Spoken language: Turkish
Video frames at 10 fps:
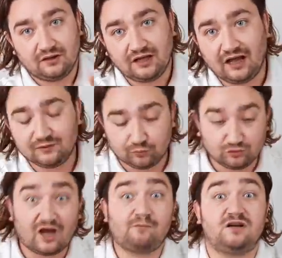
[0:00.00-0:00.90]
Yani
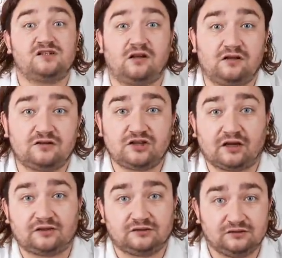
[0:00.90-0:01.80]
bunlar baz
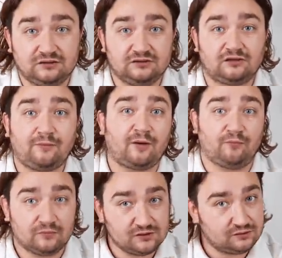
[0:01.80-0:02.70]
alınacak. Ee,
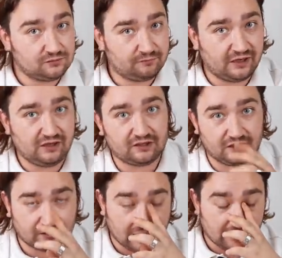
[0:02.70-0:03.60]
tamam e, belli
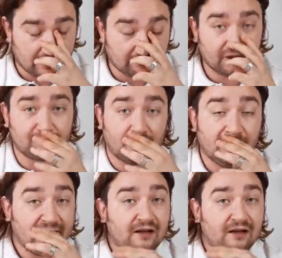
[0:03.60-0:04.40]
kriterler var ama